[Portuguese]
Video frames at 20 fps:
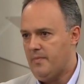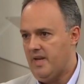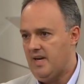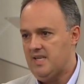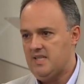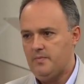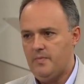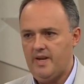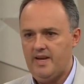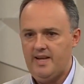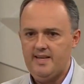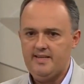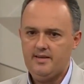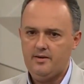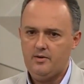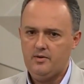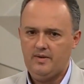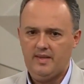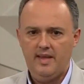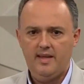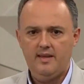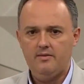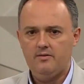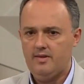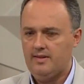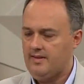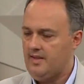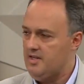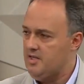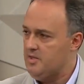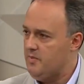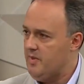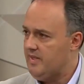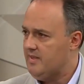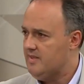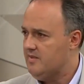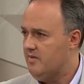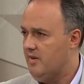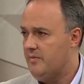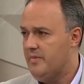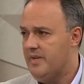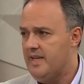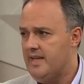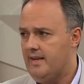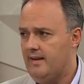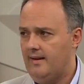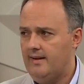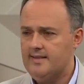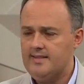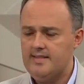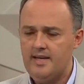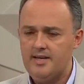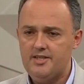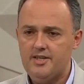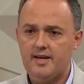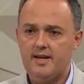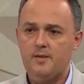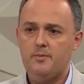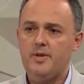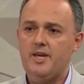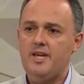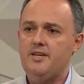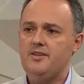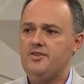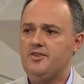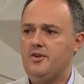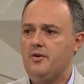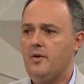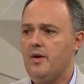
pela experiência que eu tenho no atendimento às famílias é, diariamente,